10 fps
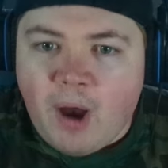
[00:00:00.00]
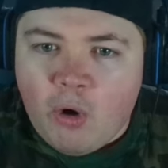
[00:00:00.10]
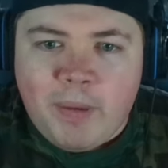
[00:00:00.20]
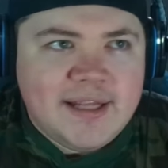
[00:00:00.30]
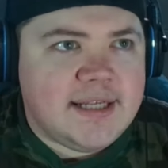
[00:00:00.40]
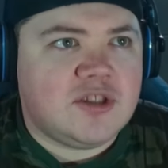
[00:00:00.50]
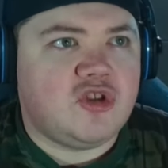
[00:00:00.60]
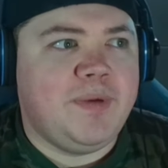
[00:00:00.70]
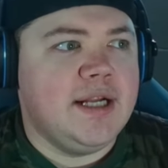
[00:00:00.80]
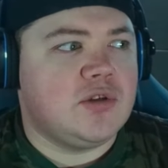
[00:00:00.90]
auch bei diesem
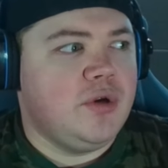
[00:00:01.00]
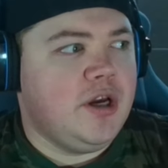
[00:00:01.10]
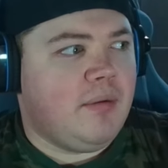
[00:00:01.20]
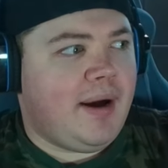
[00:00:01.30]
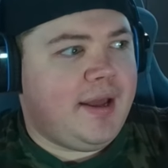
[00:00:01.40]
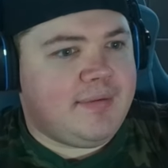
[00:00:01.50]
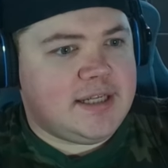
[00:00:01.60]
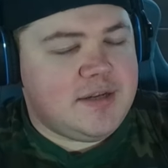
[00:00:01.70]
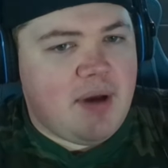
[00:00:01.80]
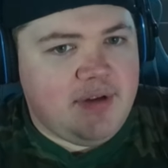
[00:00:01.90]
Spiel so hier, aber ich weiß
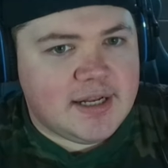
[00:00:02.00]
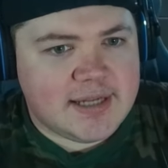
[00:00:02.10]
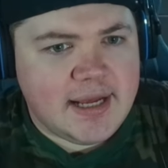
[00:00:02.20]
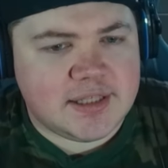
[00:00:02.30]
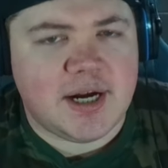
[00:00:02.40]
nicht mehr, wie das heißt.